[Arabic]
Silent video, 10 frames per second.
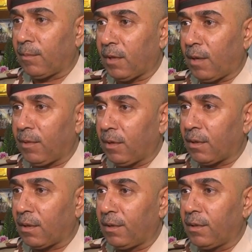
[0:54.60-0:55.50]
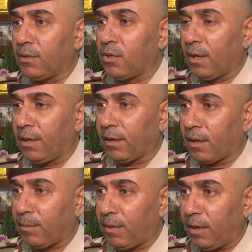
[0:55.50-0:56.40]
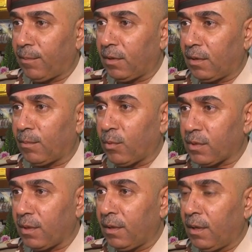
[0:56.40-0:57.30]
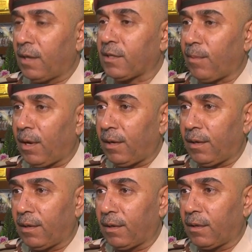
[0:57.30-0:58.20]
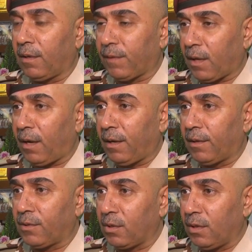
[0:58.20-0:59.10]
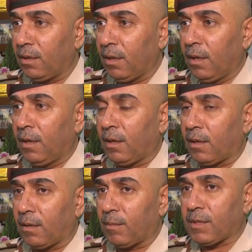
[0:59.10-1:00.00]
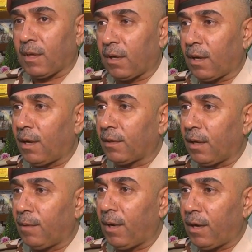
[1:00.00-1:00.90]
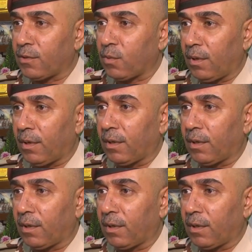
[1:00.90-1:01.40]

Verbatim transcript: تم تامين الجهه الغربيه لمدينه الموصل حسب هاي الانفتاح الجديد آه، مسكنا قاطع البعاج